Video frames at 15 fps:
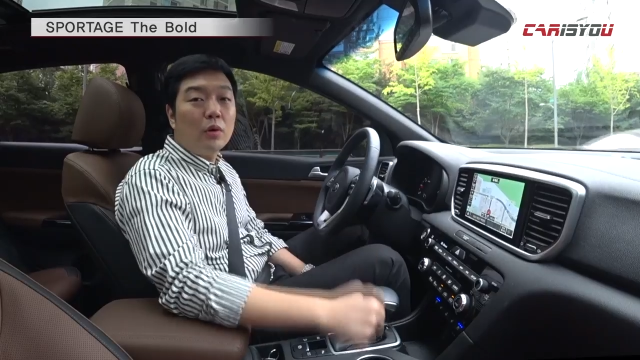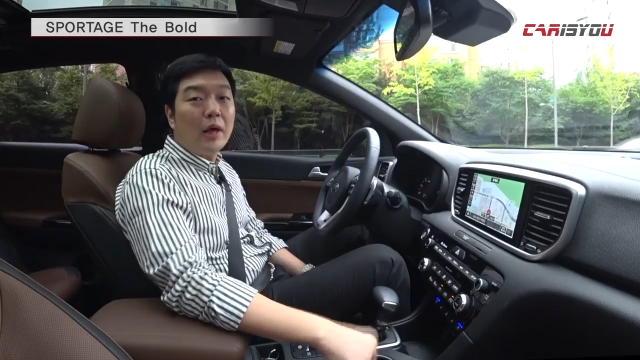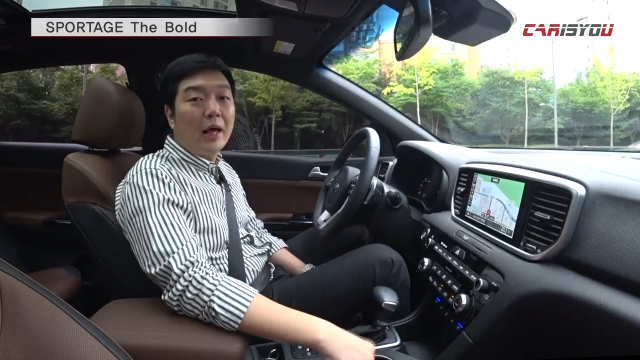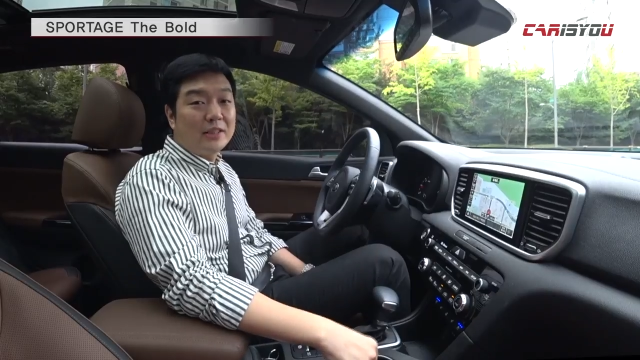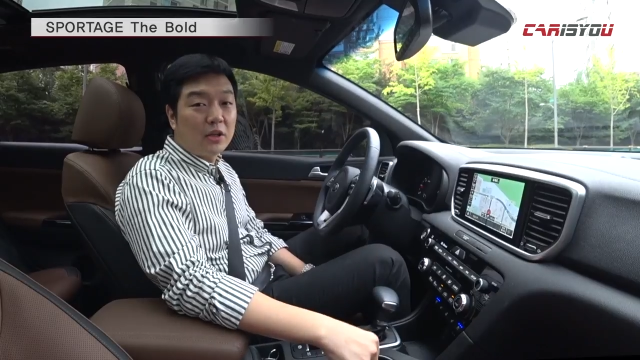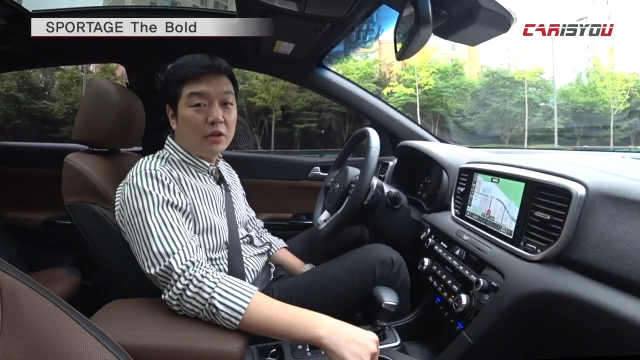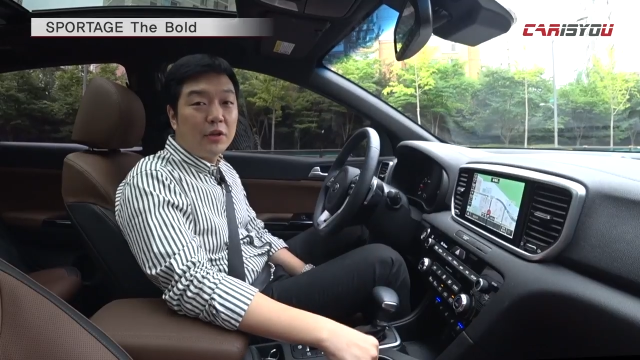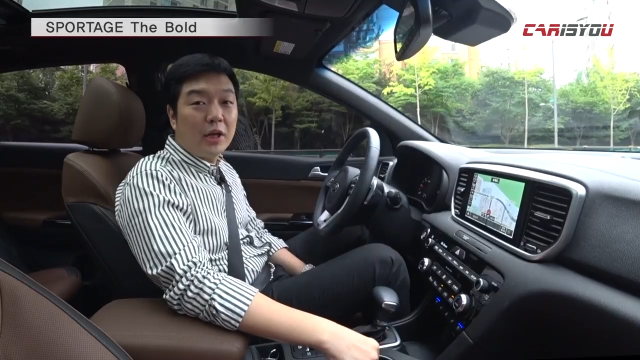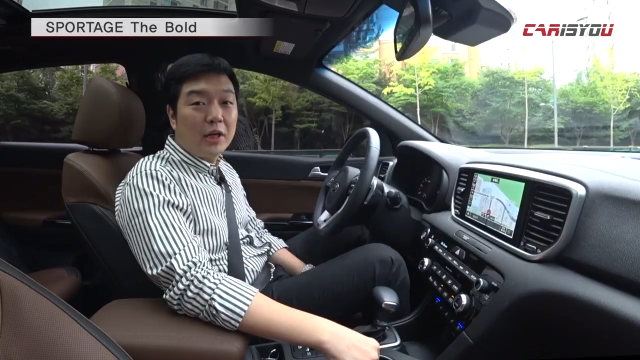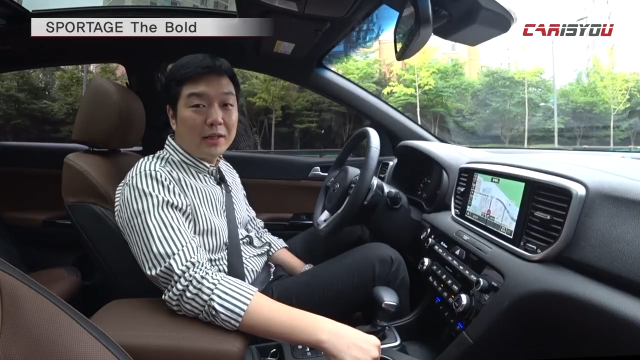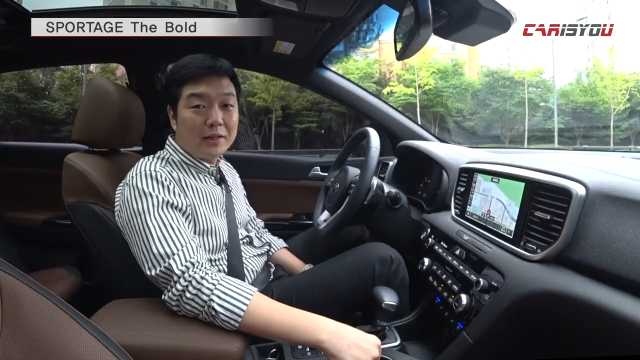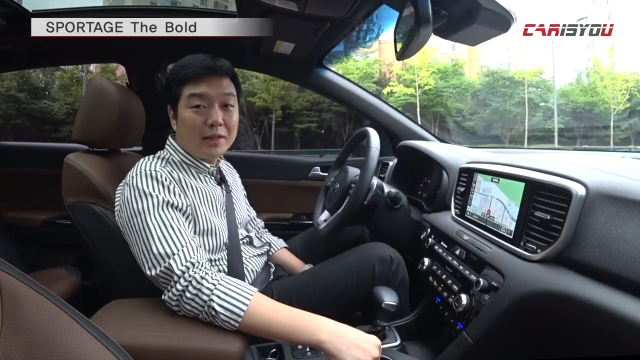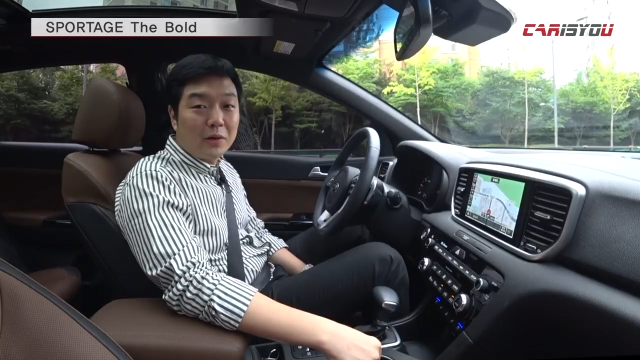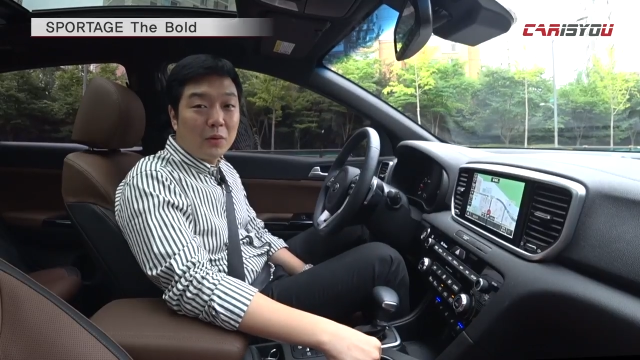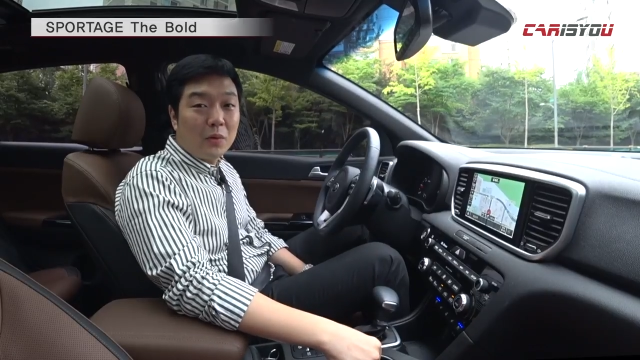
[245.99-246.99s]
개선돼야
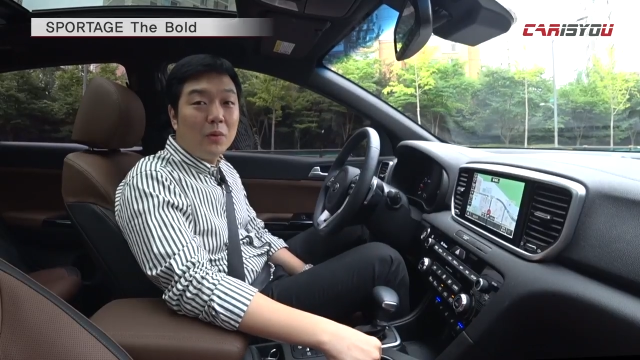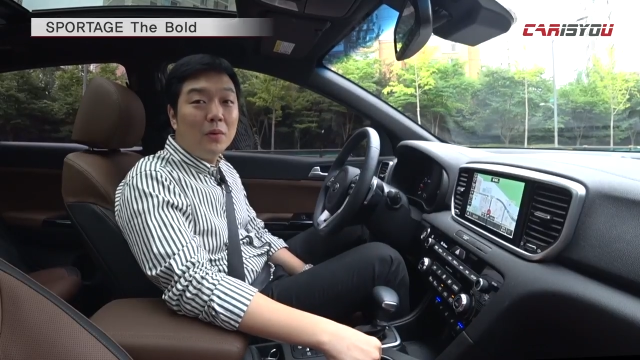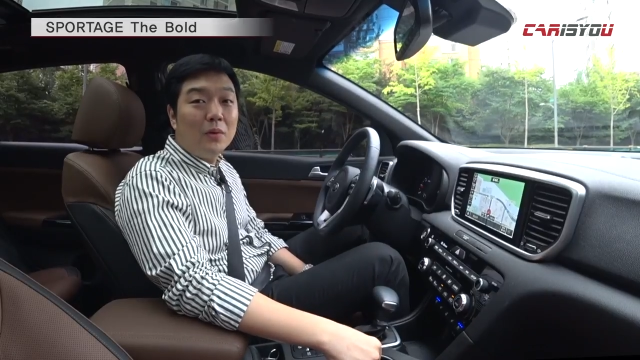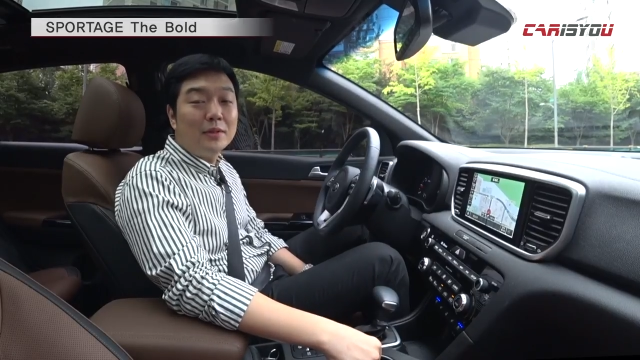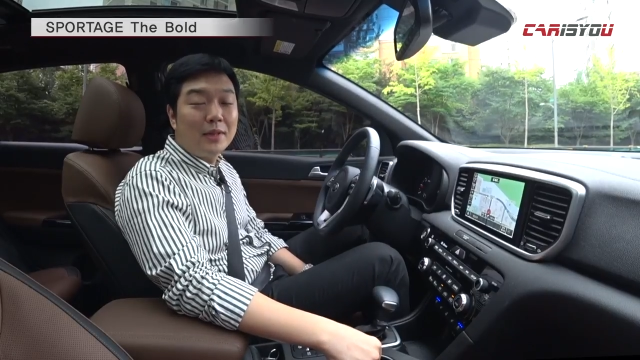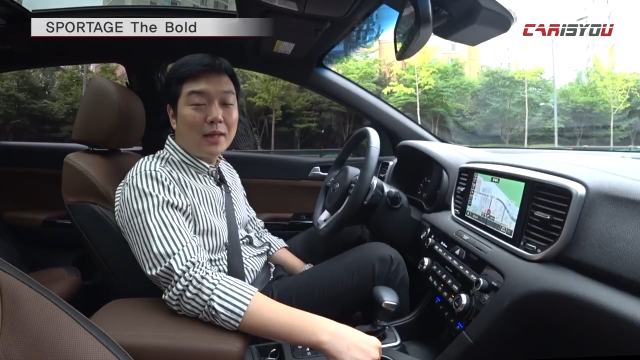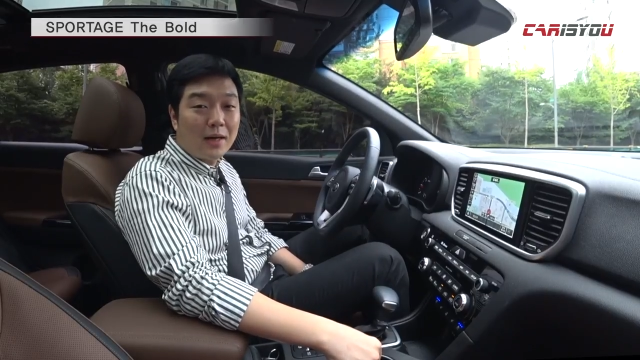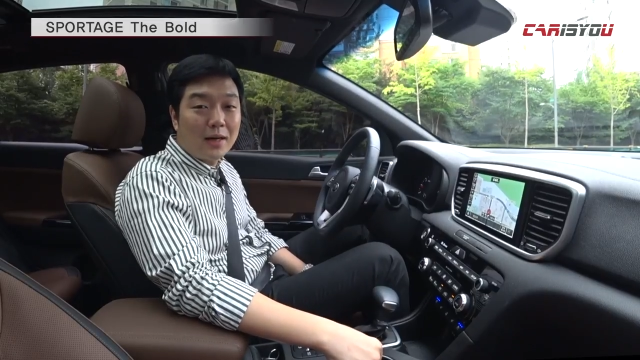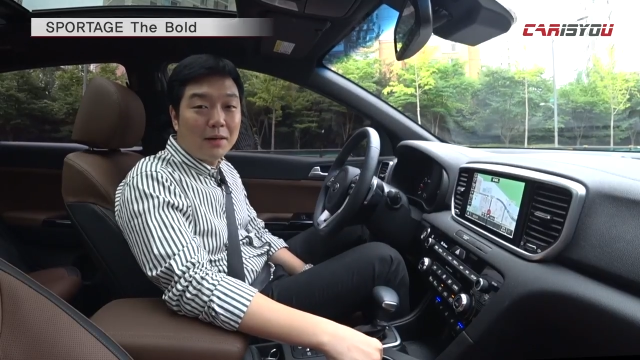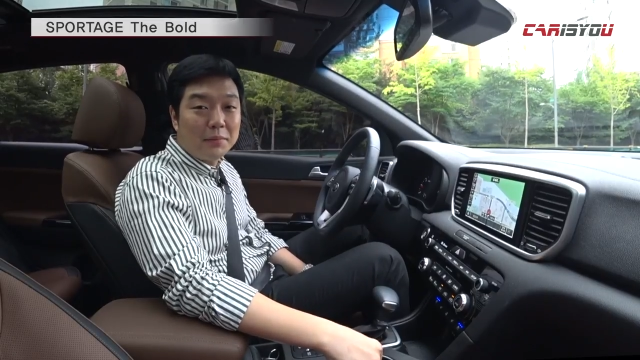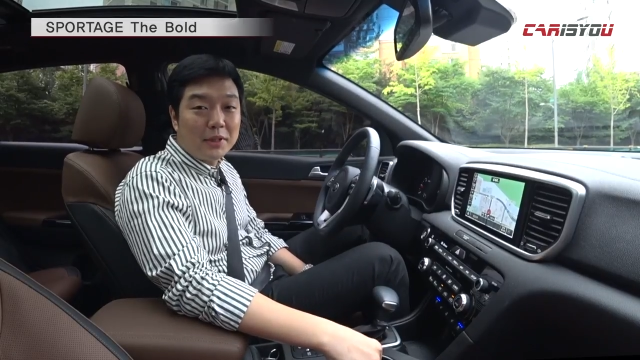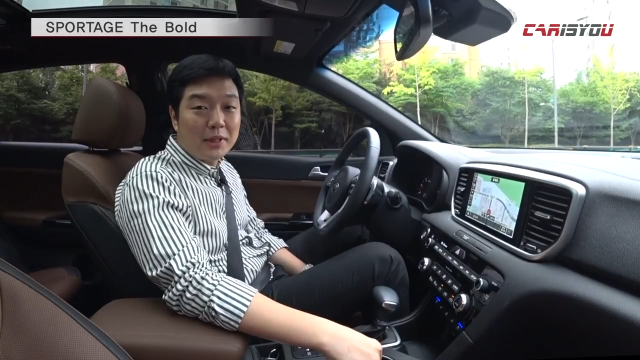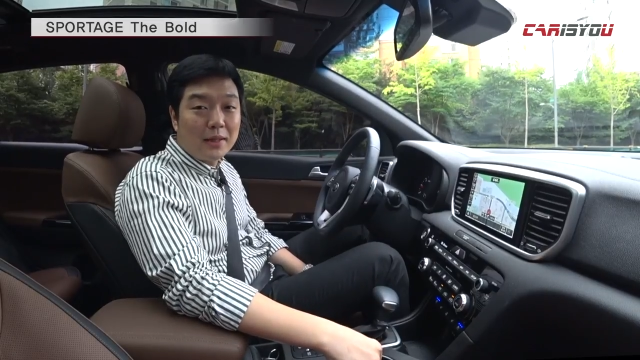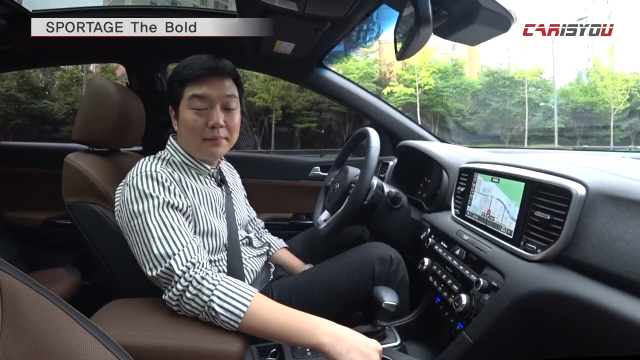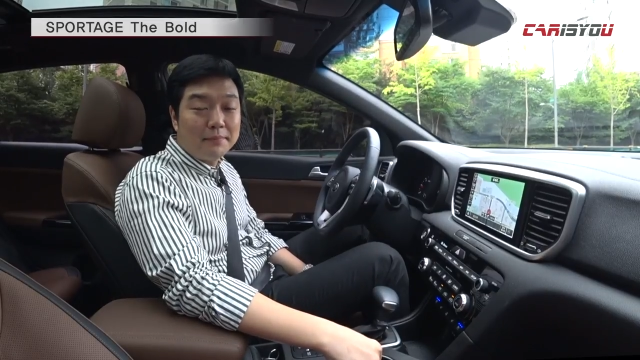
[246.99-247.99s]
된다고
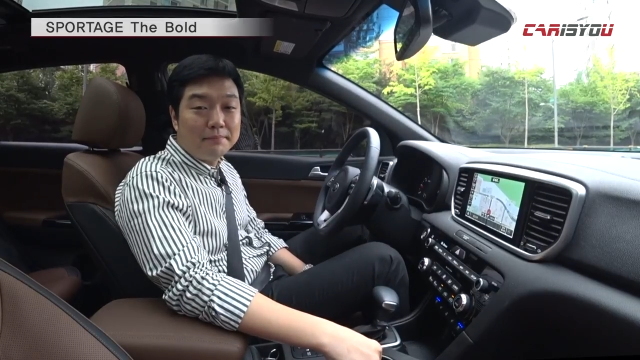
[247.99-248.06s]
생각합니다.